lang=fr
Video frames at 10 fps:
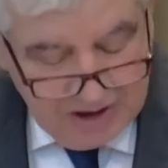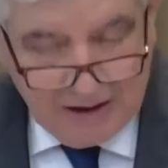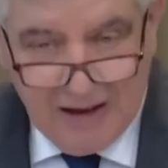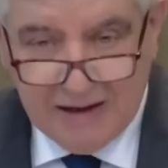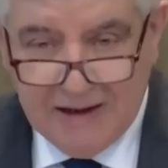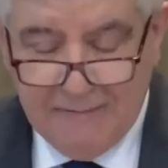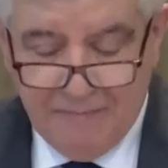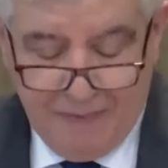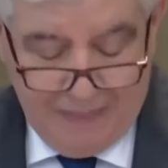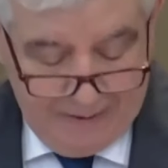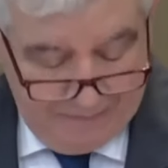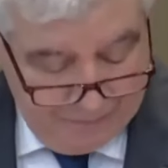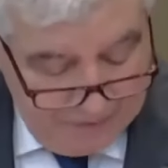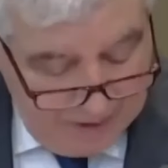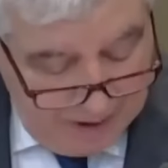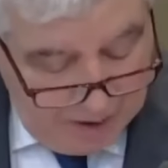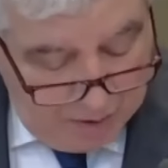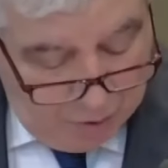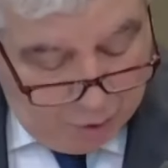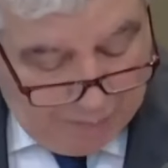déclaré
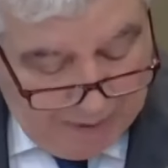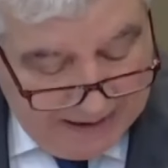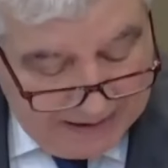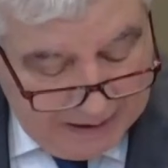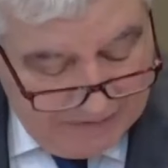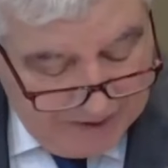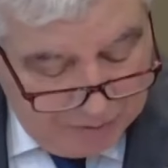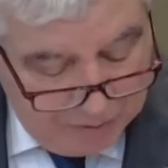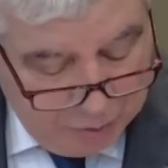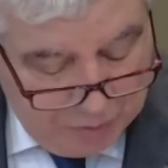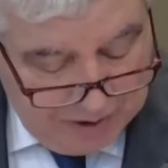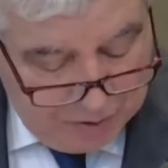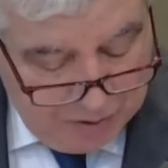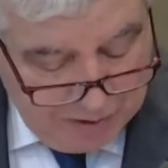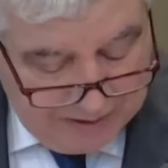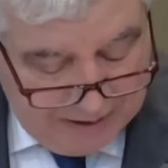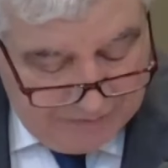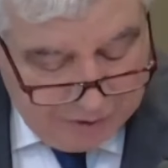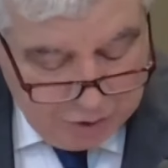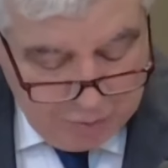au paragraphe 58 de son
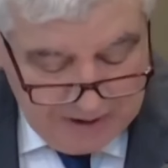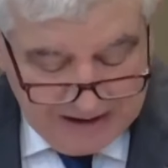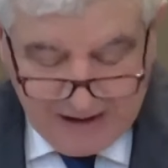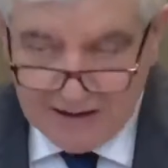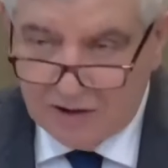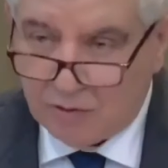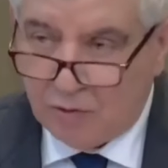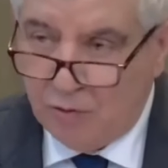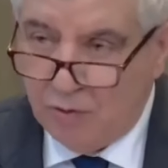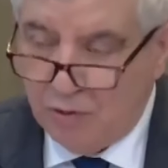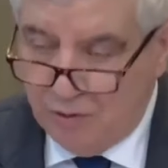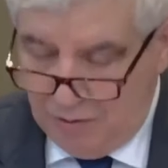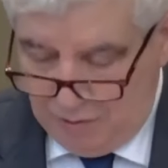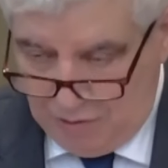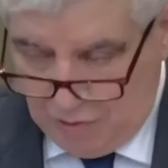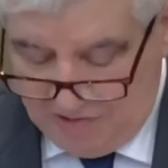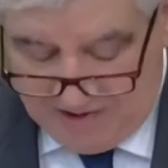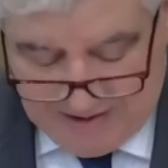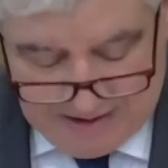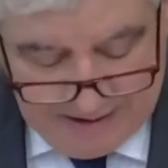avis de 2004 que, je
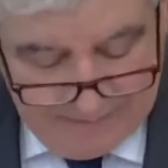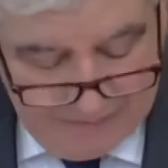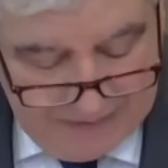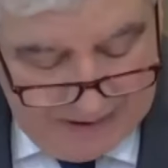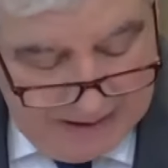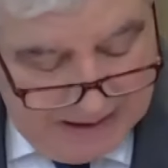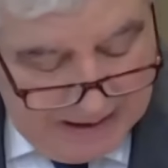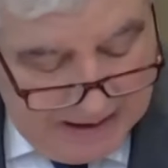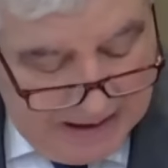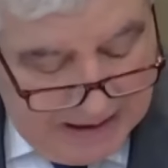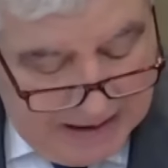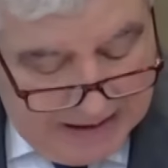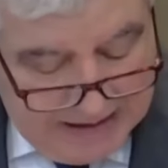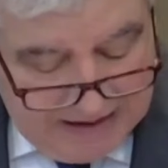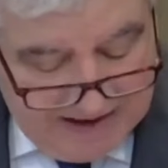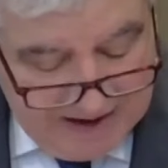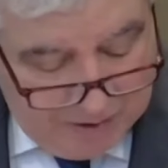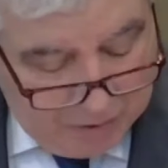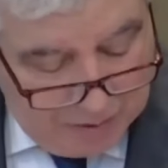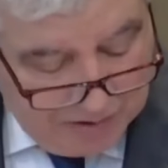cite, la
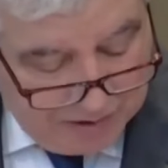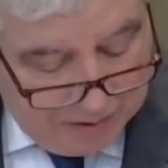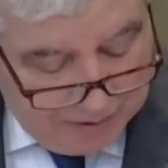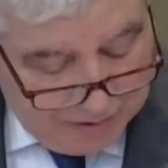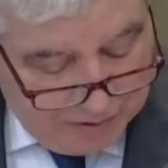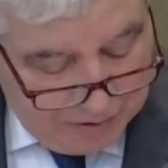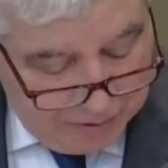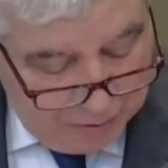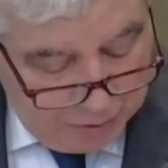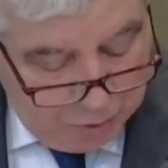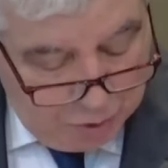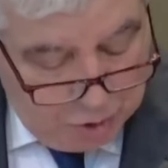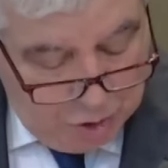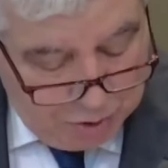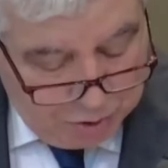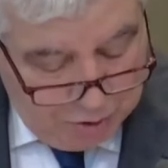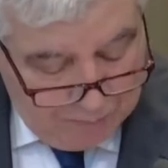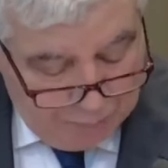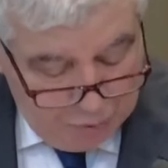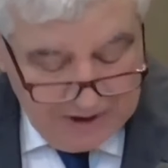circonstance que d'autres
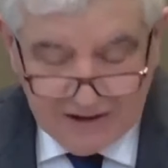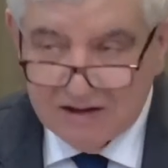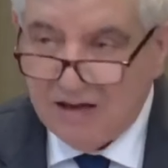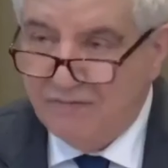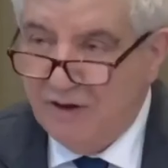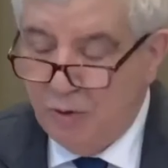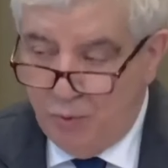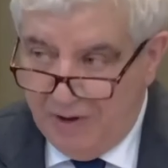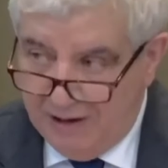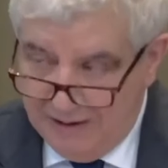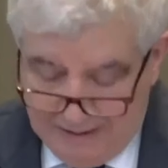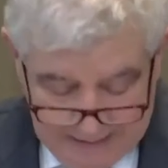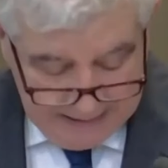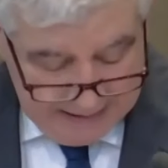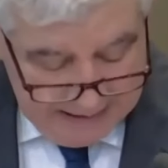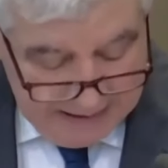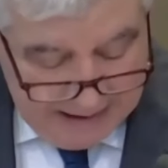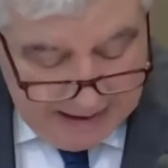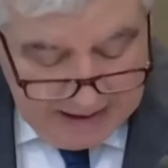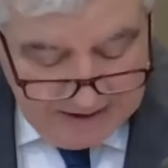pourraient évaluer
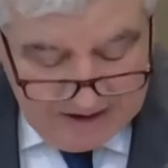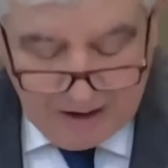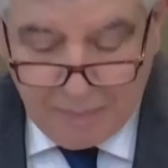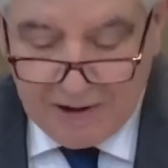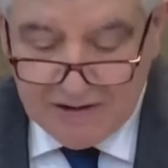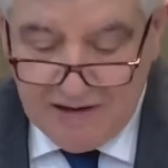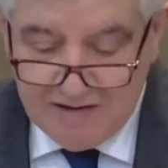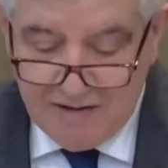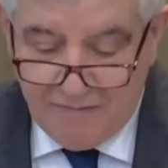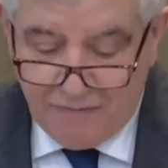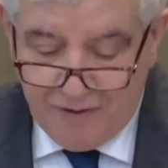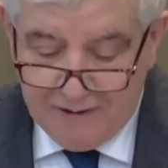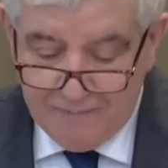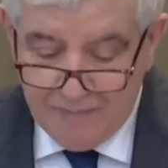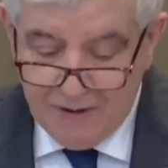et interpréter ces faits